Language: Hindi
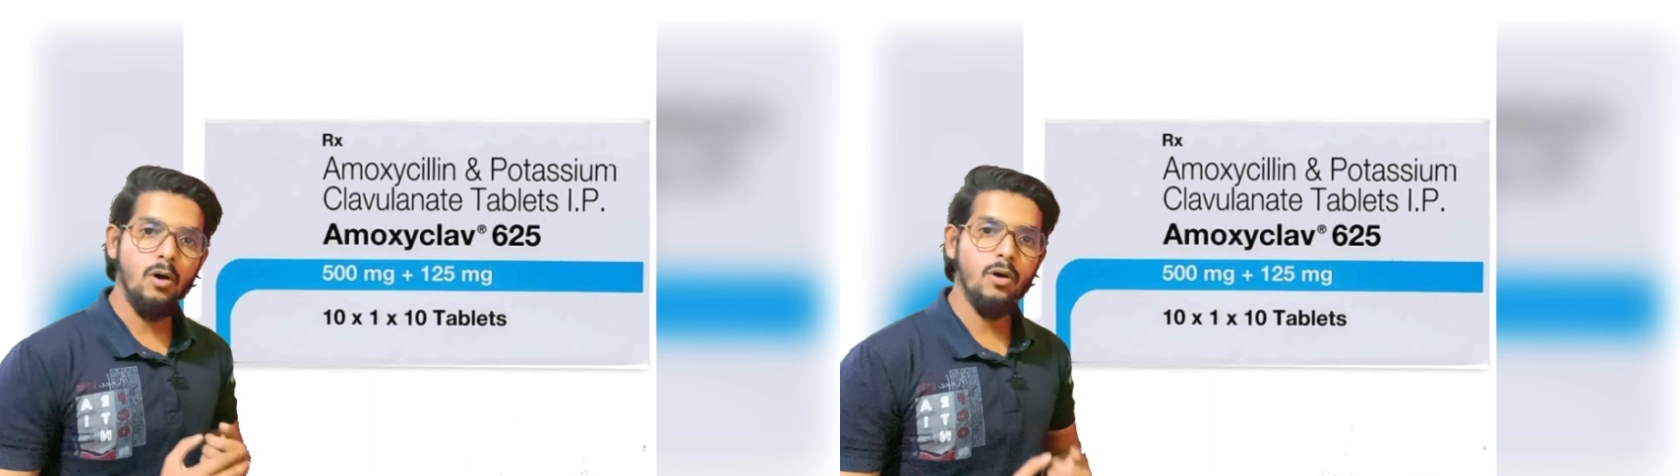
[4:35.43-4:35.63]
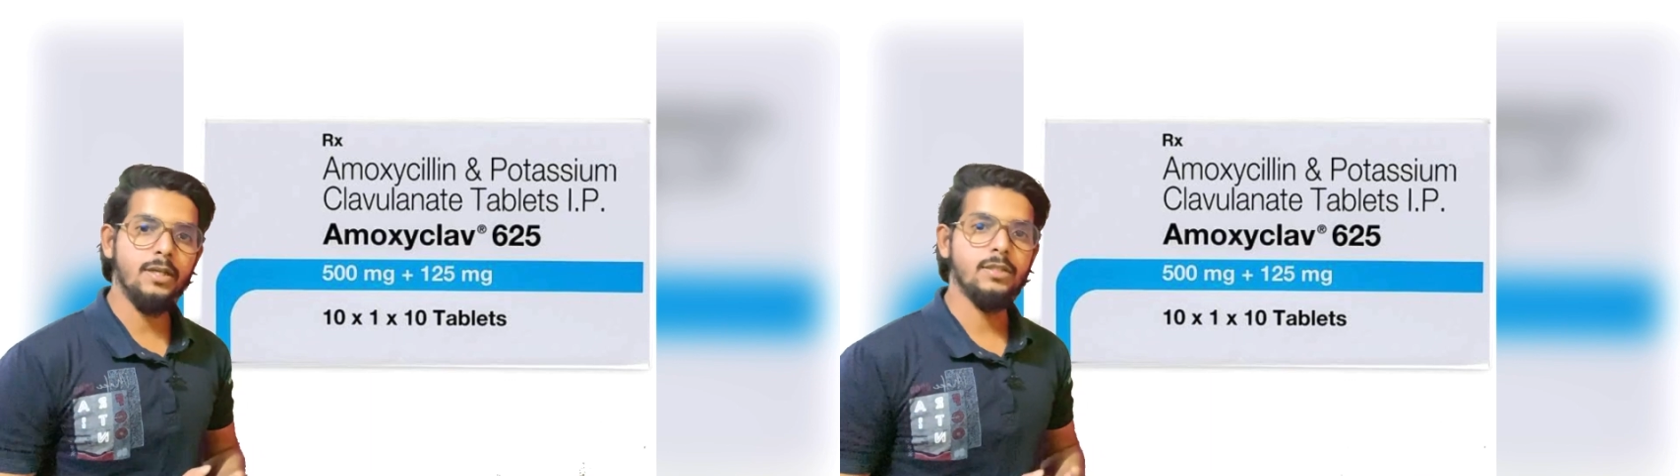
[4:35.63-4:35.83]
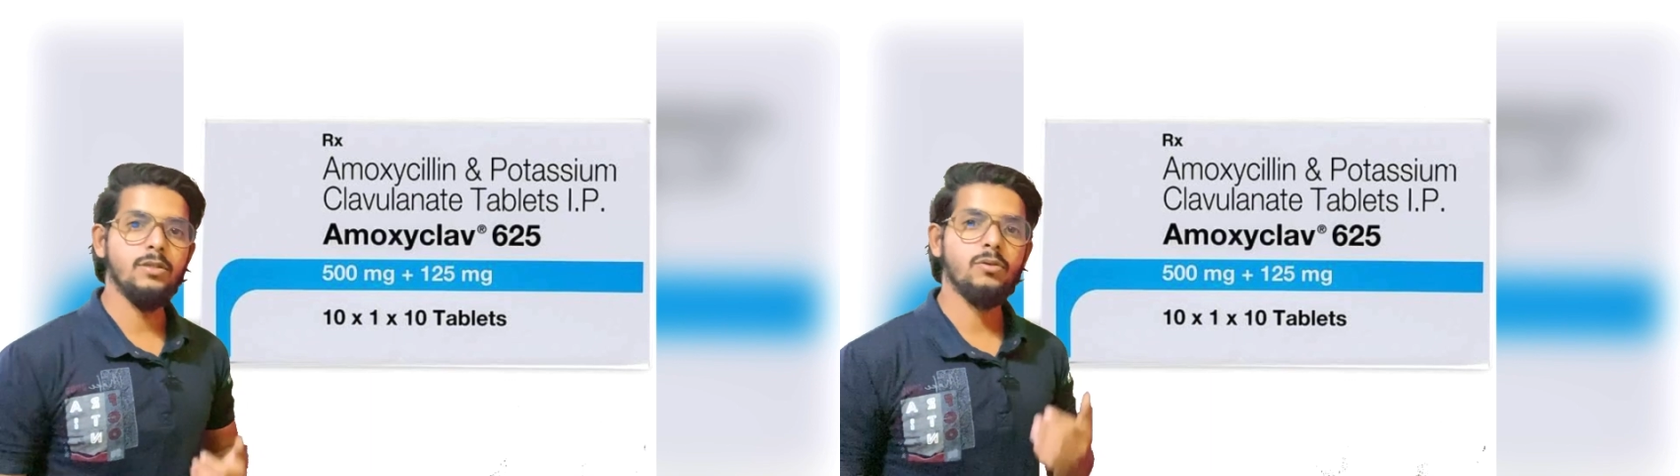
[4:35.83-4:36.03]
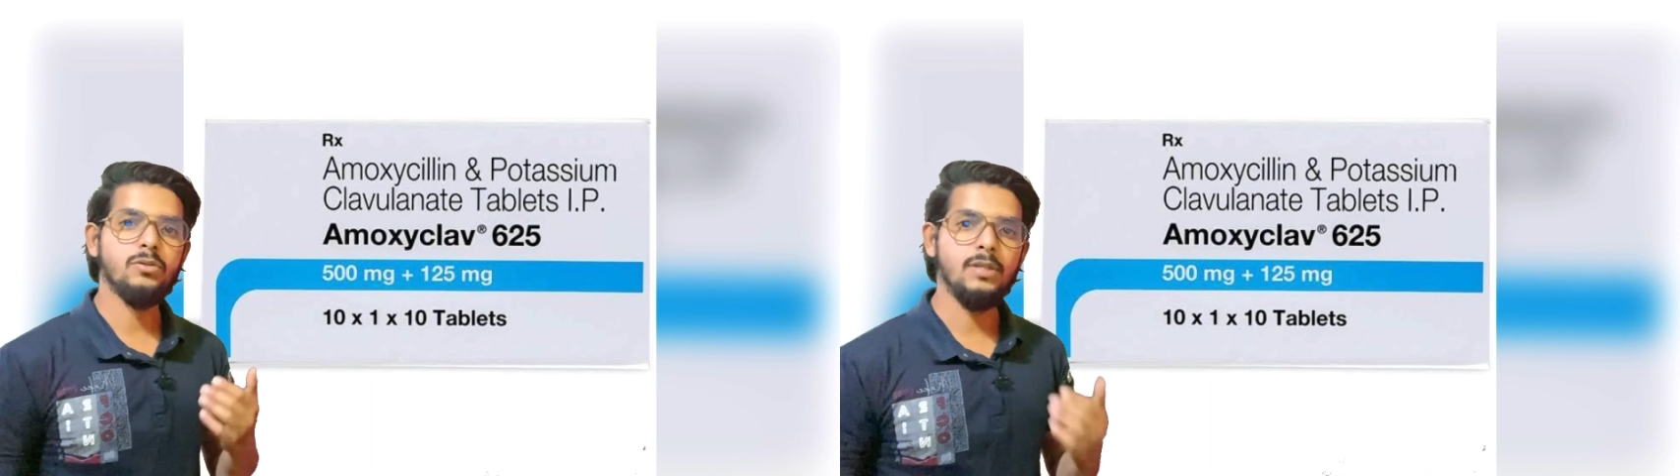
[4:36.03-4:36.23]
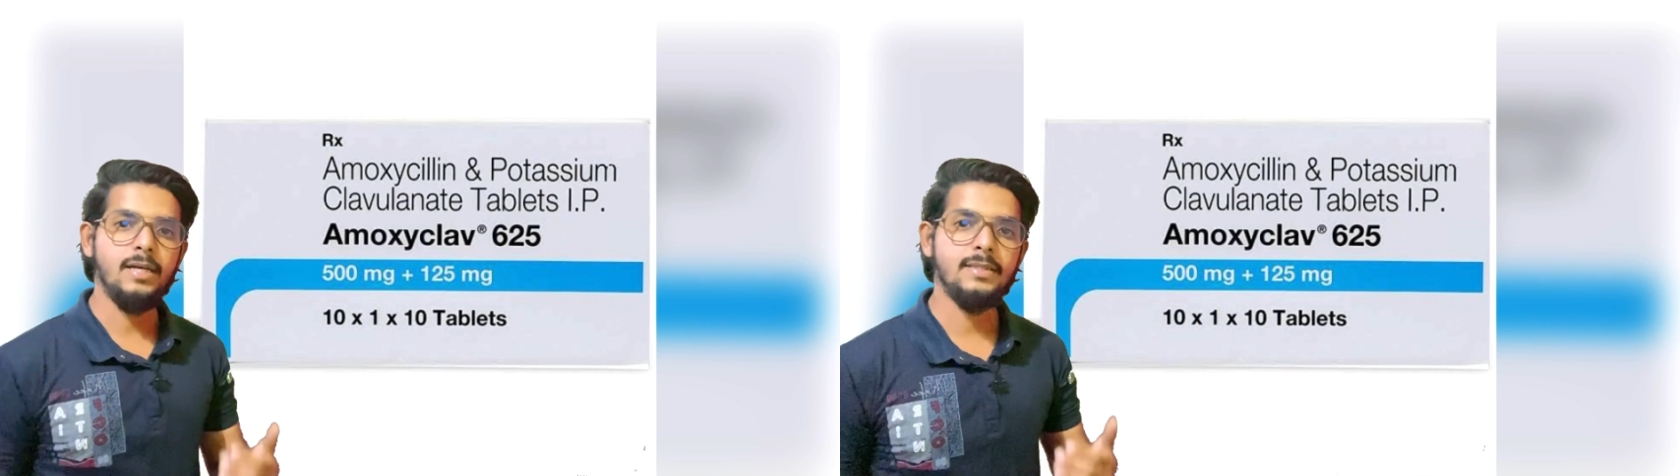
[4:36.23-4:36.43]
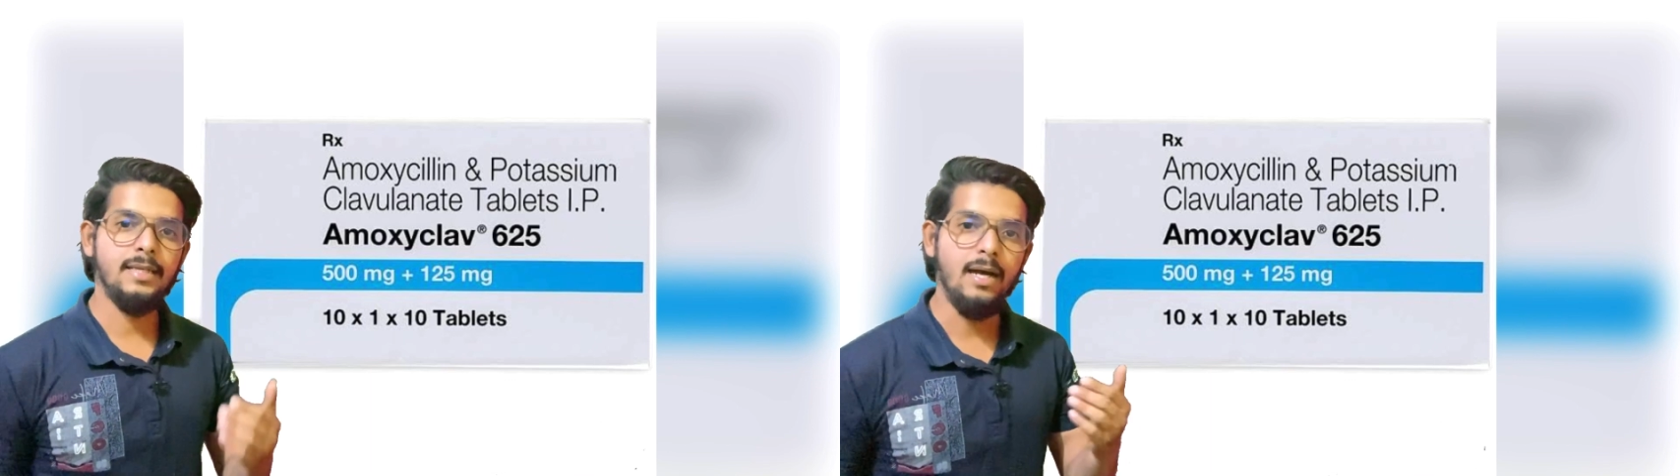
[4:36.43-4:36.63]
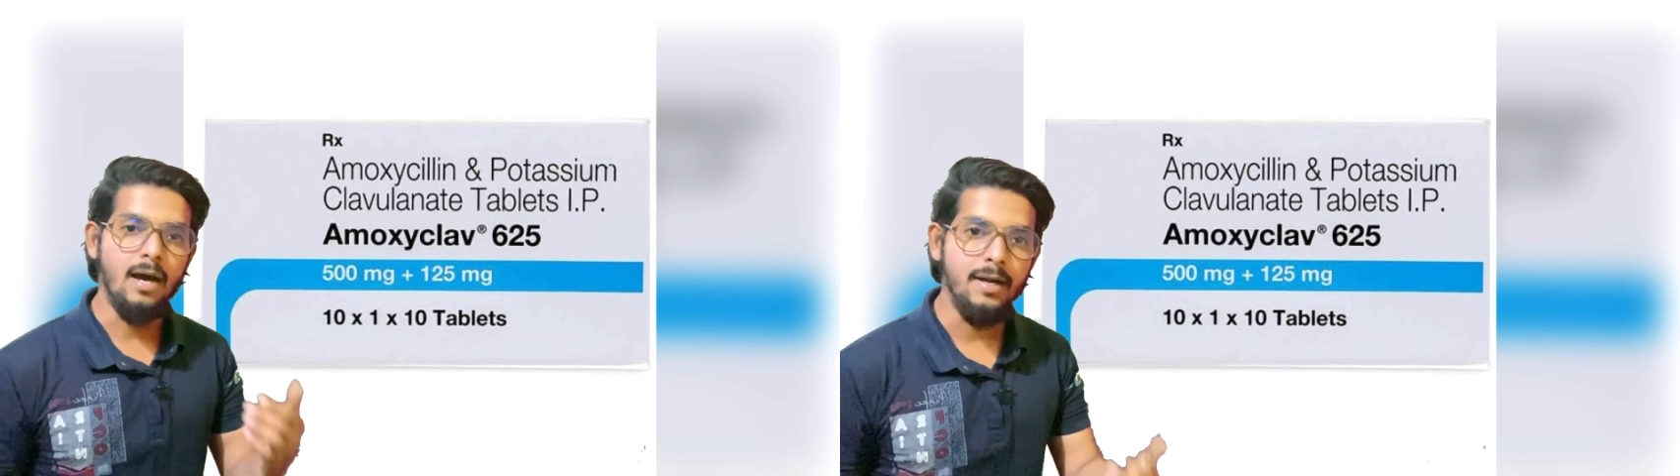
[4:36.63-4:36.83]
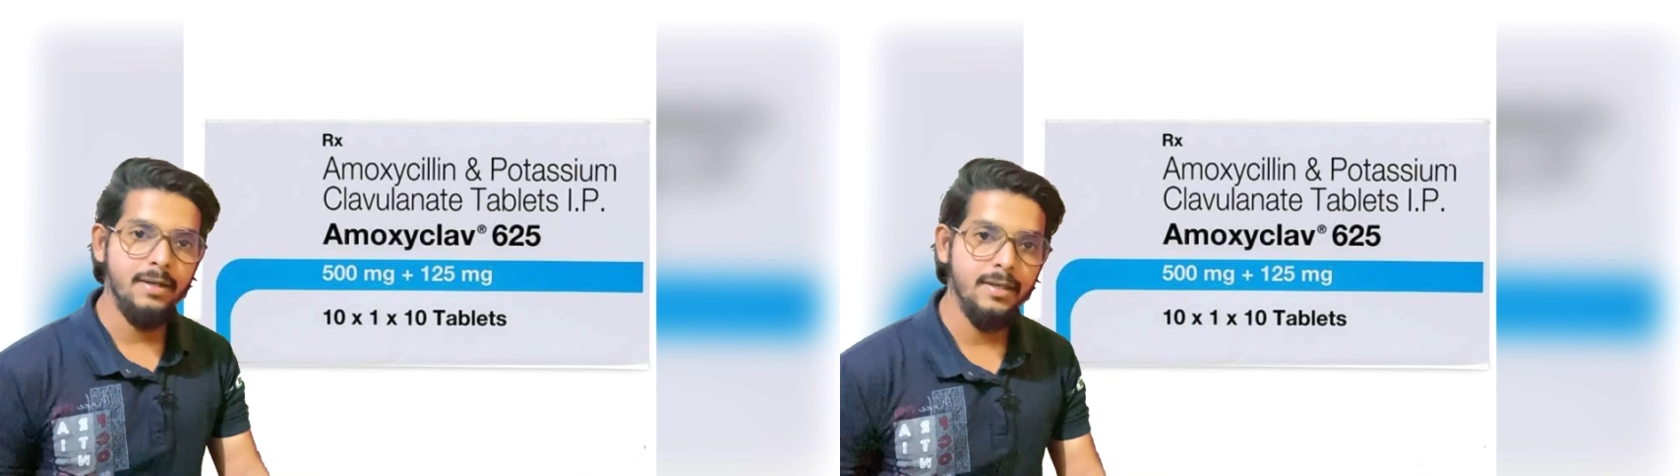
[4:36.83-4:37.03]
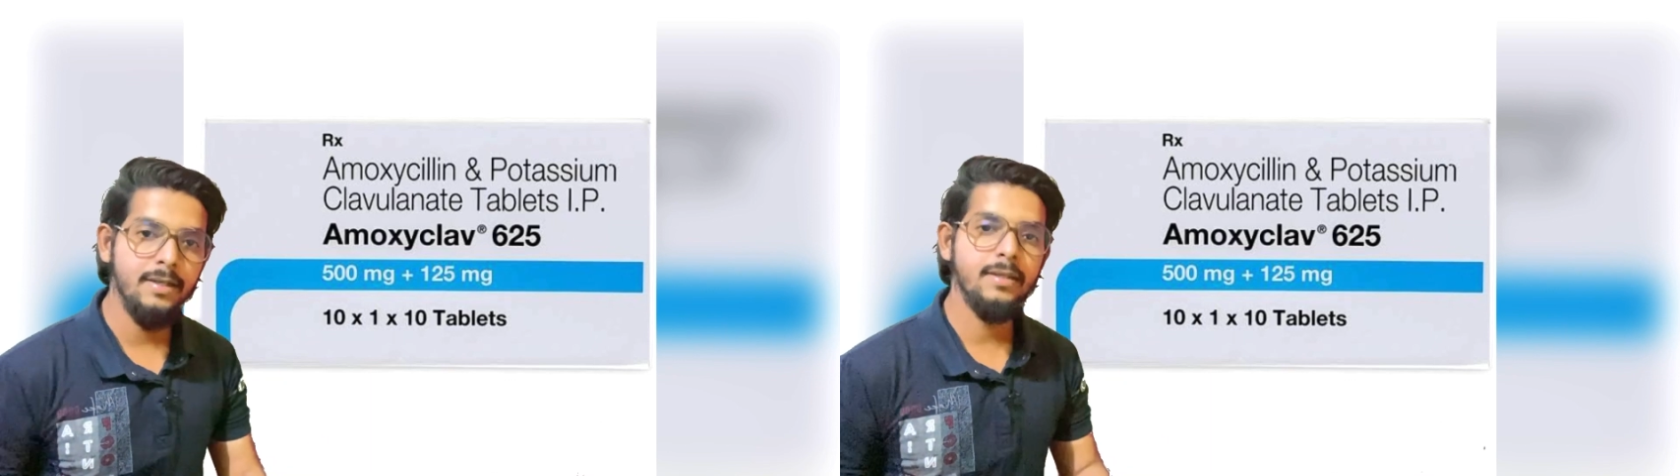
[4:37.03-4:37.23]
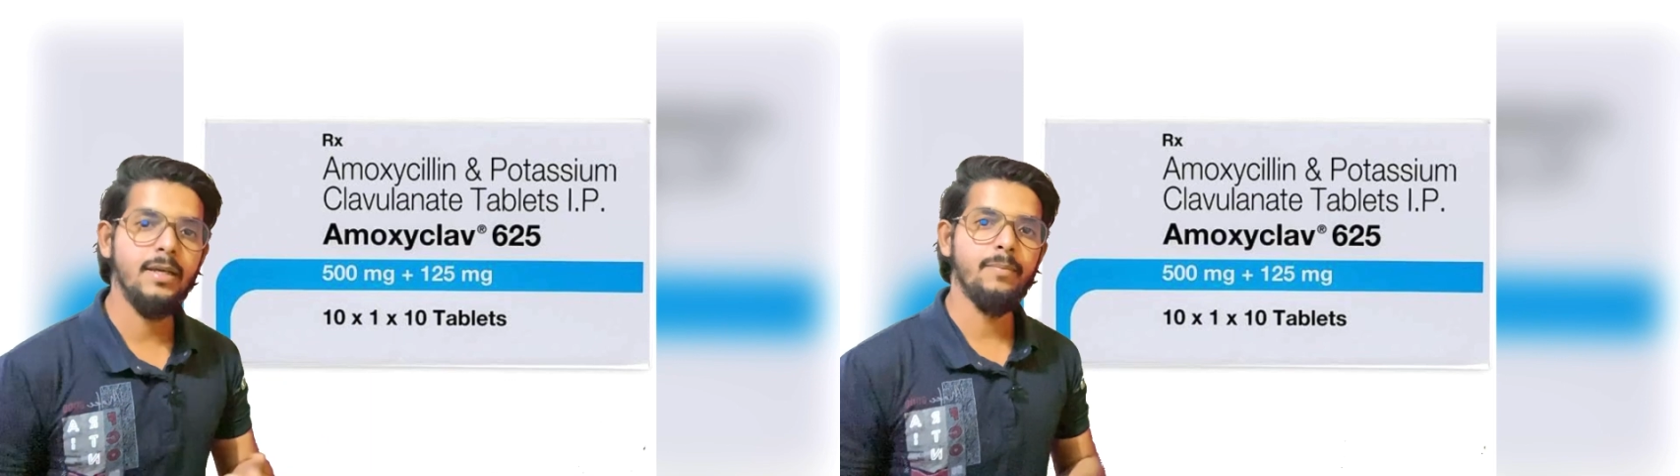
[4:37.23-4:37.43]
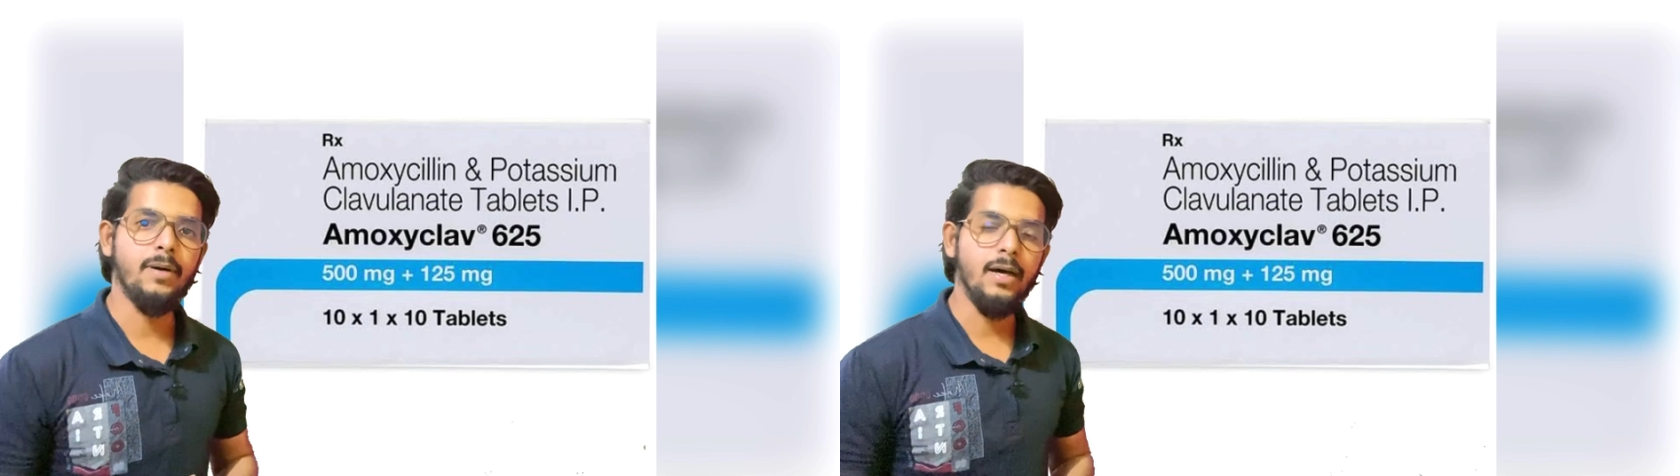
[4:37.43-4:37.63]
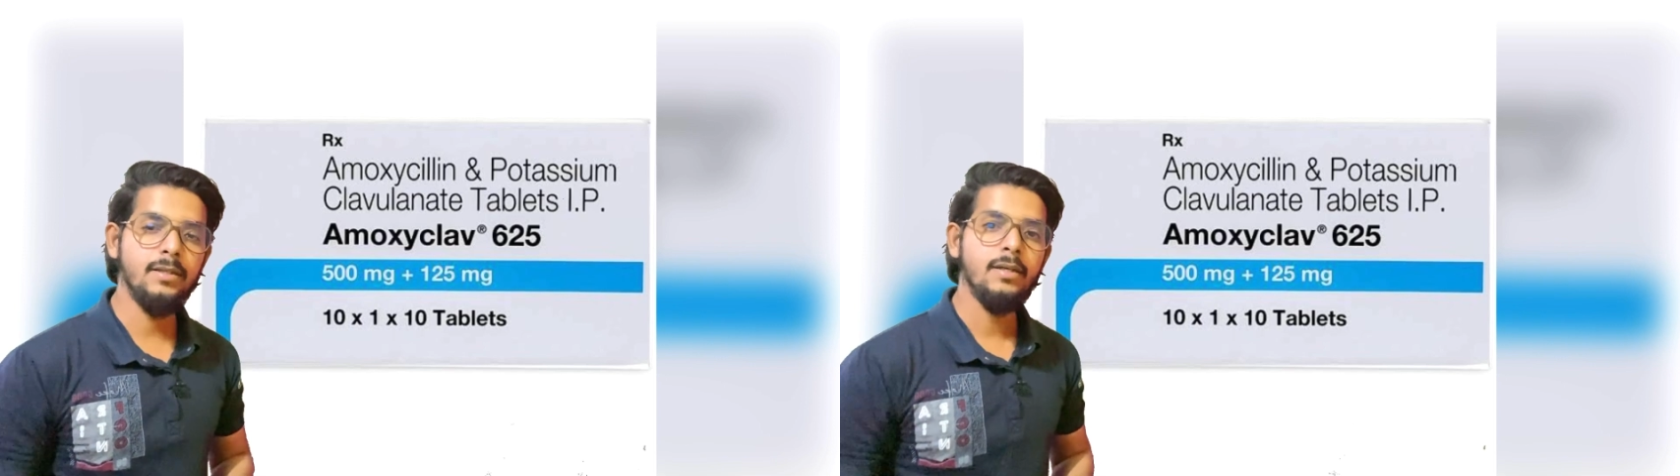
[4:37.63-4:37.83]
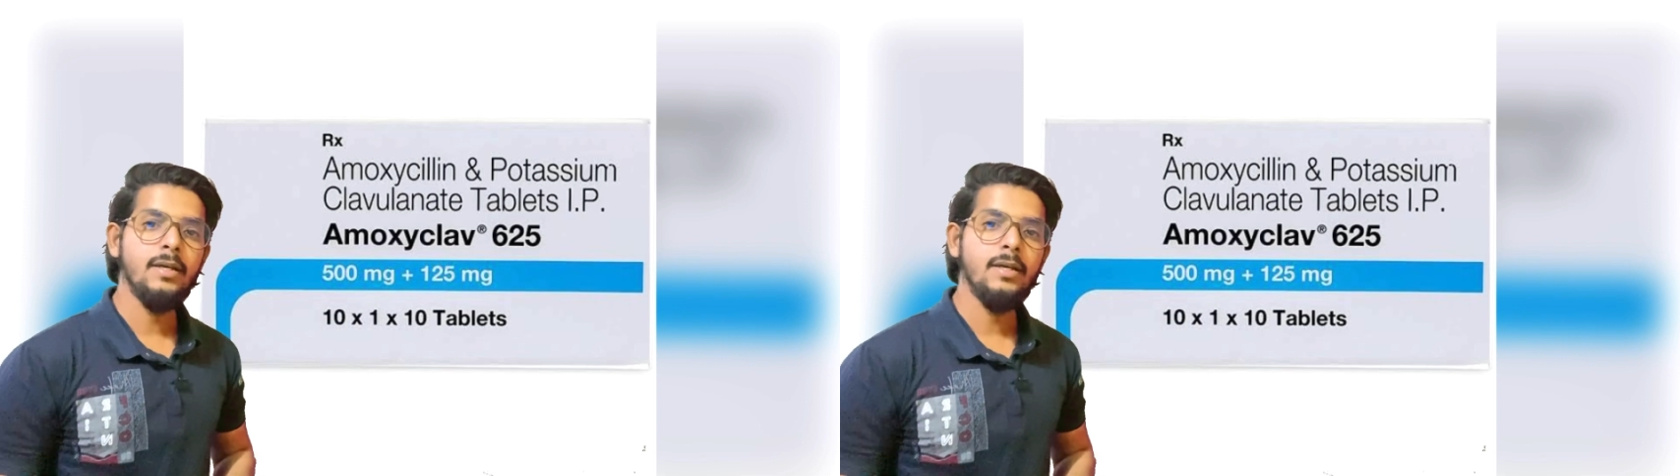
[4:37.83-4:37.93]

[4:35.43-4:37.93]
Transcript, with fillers: और किसी को सात से आठ दिन के बाद